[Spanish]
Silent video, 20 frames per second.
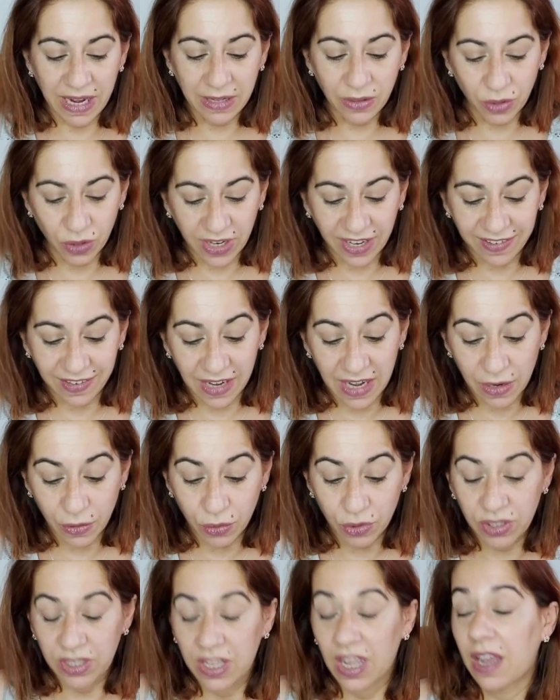Esperando que
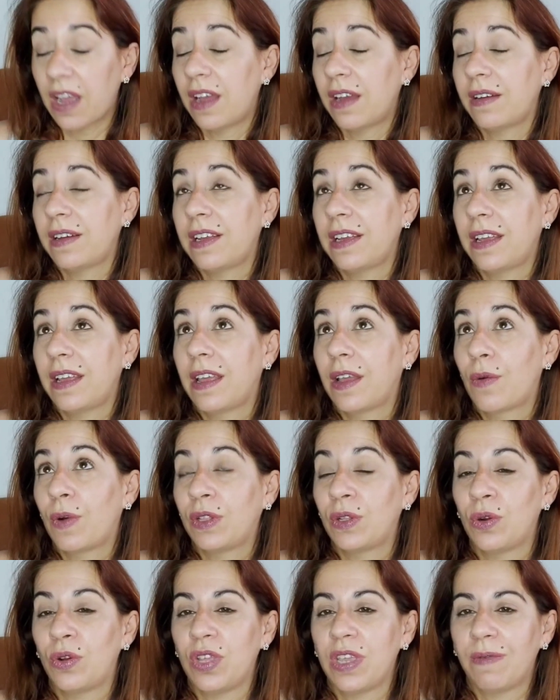si le gusta
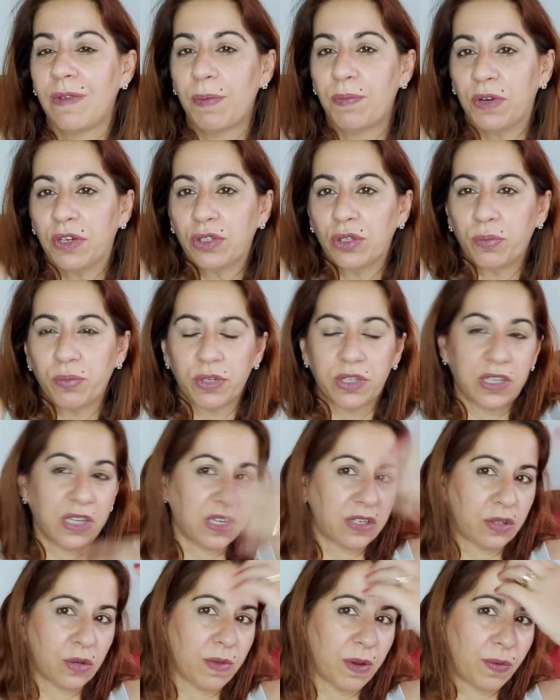eh, cuando lo lleve puesto,
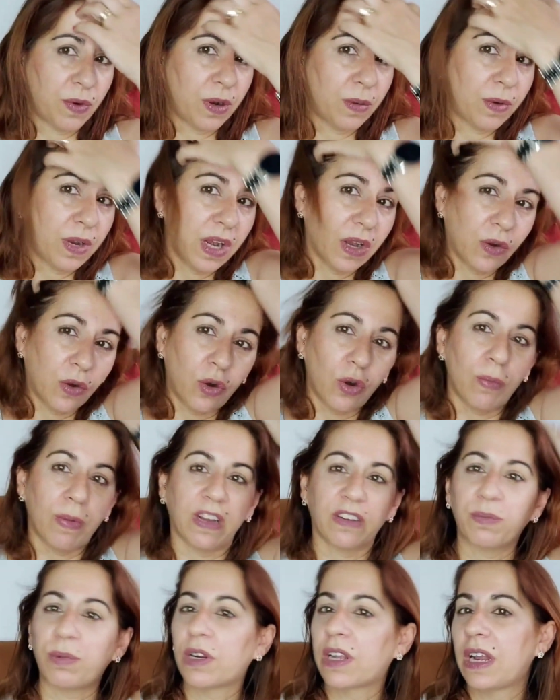pues si esto me vuelvo y le
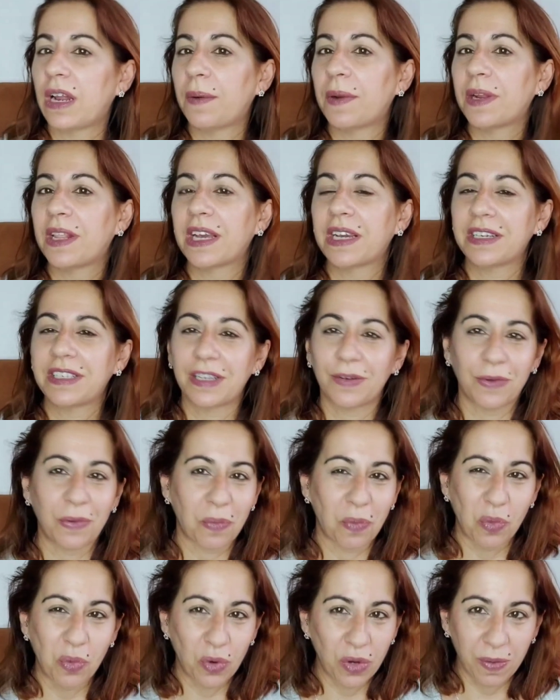cojo más. Porque la verdad que
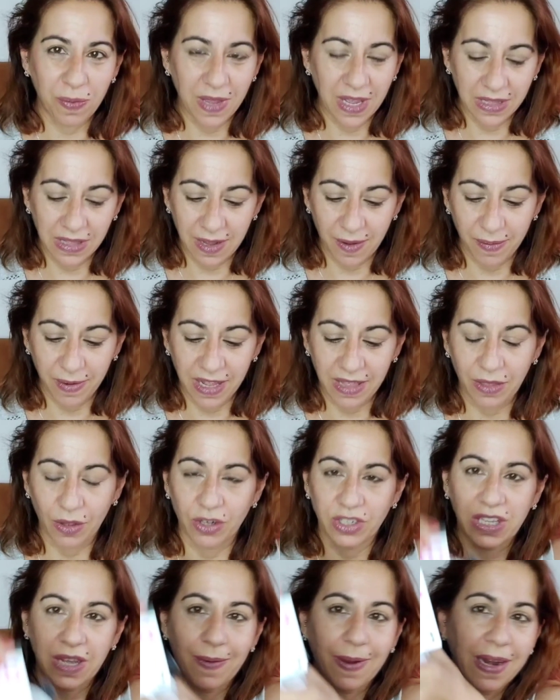estaba muy bien de
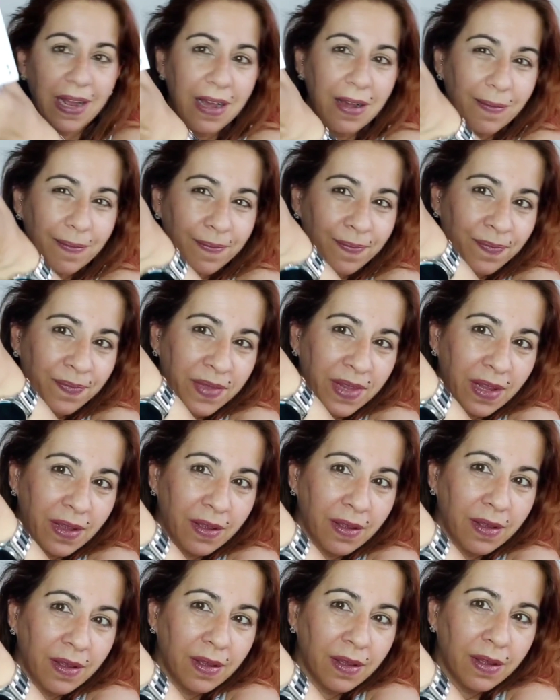precio. Estaban a...
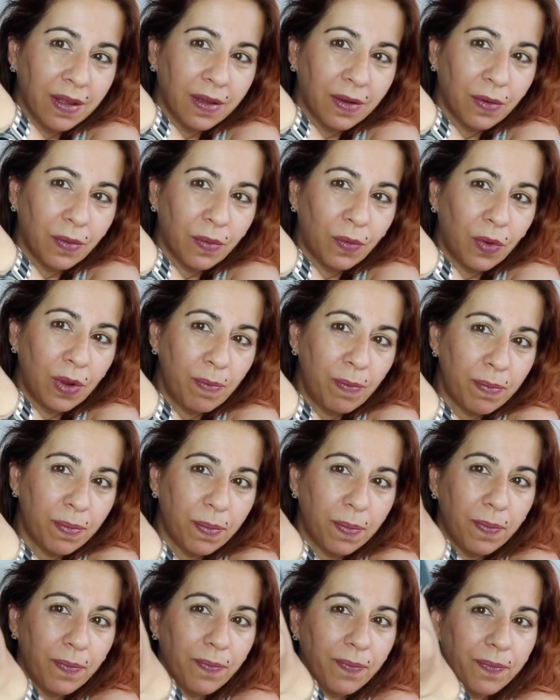
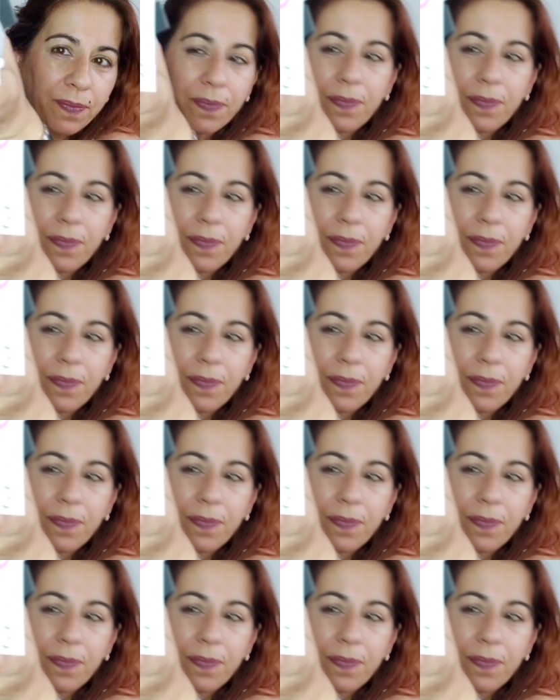Uy.